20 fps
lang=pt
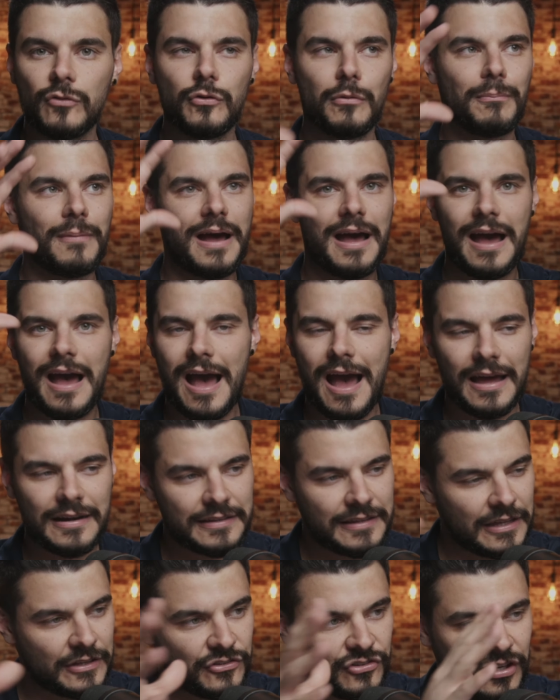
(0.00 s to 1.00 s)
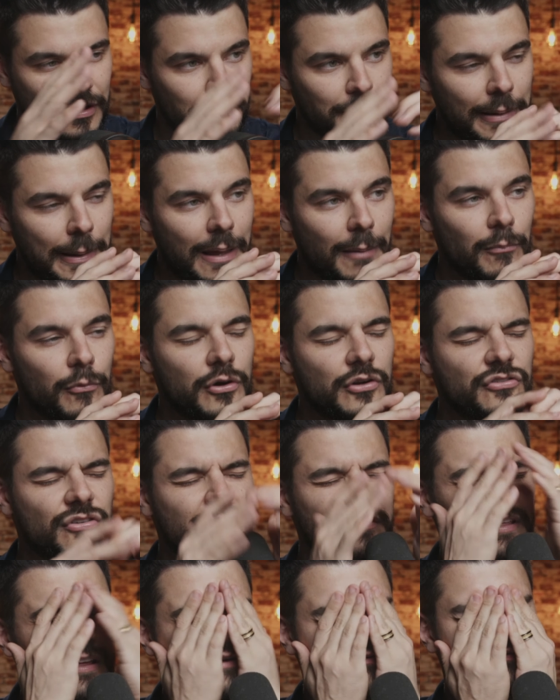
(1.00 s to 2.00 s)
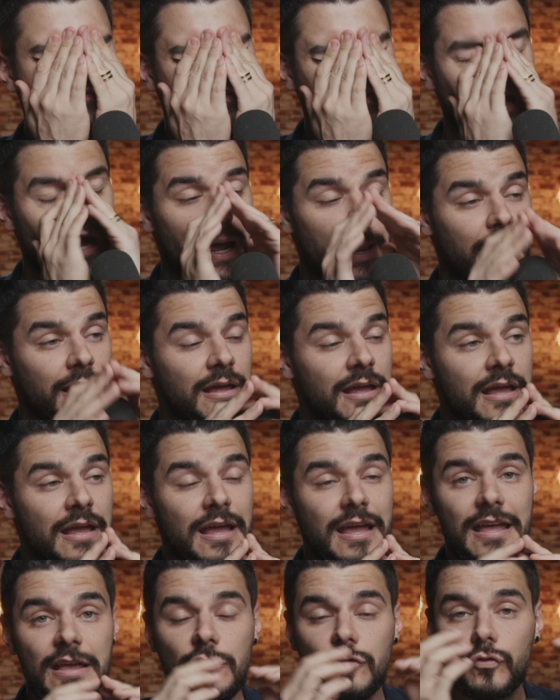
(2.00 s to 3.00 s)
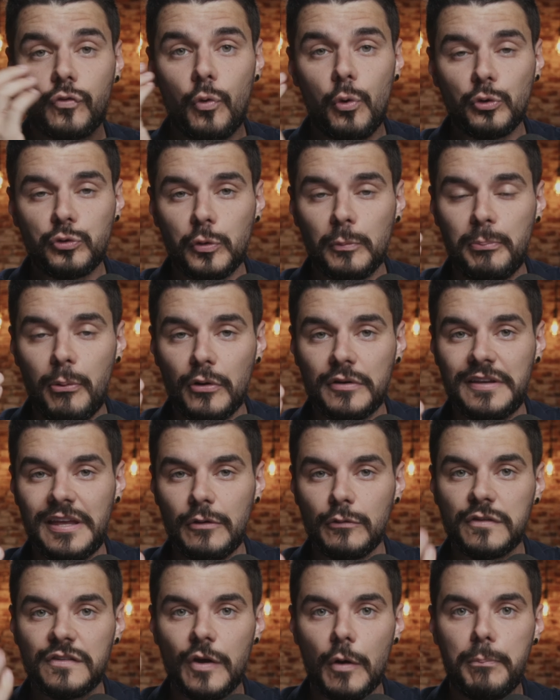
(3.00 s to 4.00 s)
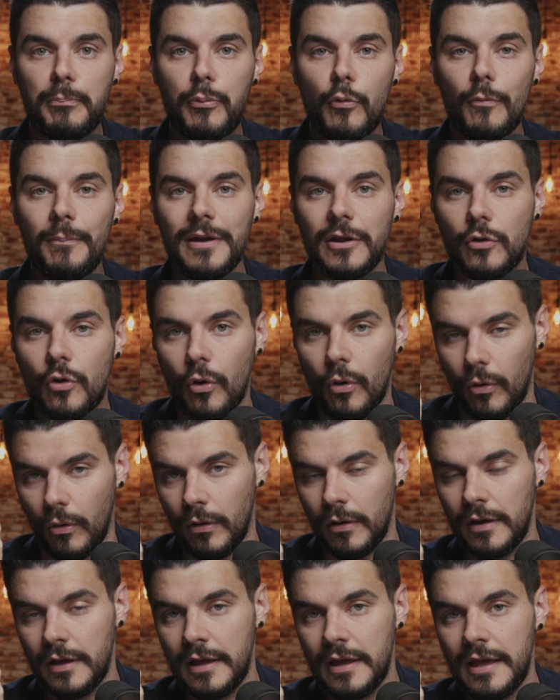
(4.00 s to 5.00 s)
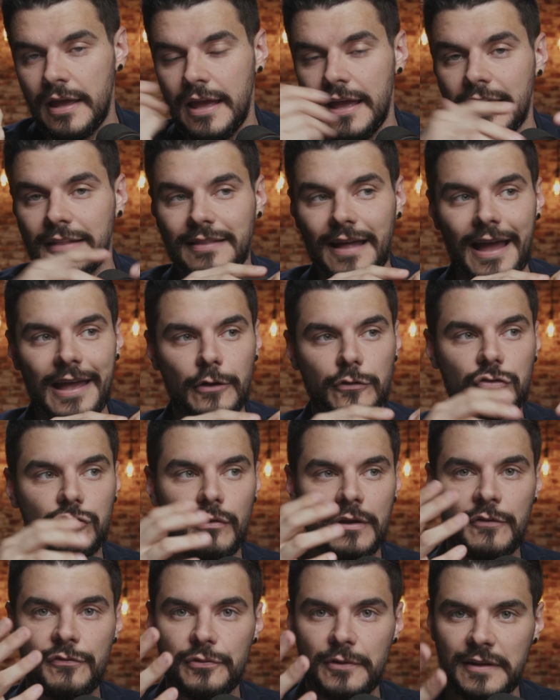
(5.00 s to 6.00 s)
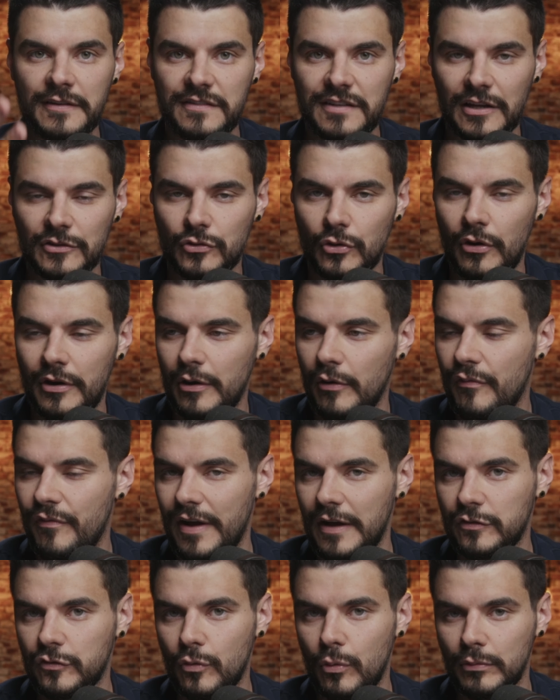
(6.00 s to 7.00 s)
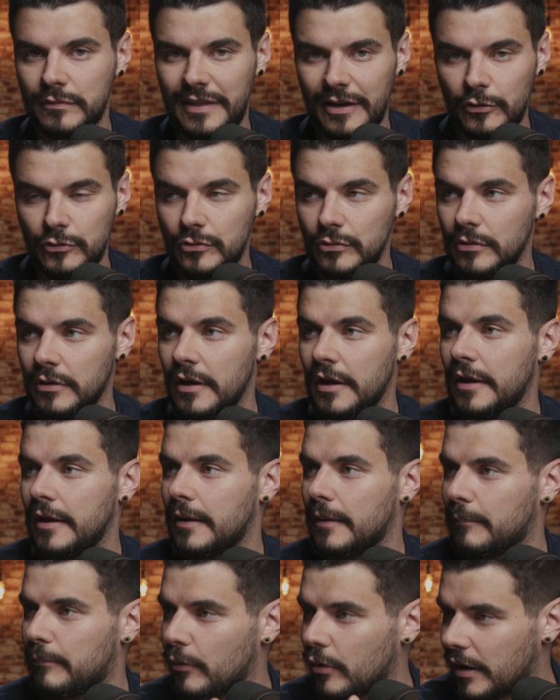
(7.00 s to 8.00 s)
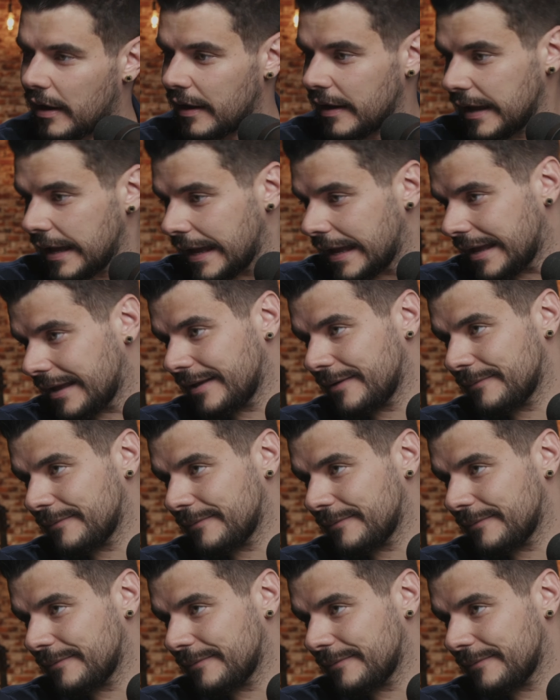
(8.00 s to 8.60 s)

do marketing, pelo amor de Deus, cara, escuta um pouquinho o seu público, tá? Eu sou influenciador, eu faço conteúdo. Porra, é...